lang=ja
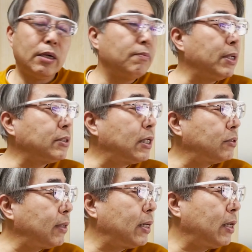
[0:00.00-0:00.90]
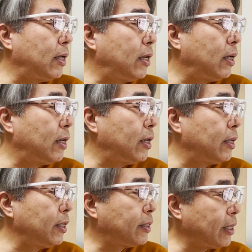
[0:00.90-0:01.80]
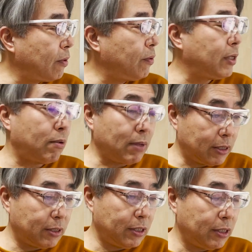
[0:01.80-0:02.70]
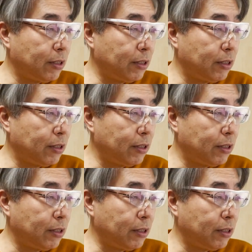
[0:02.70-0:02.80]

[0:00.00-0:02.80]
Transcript: ベイスターズはあ1点を入れます。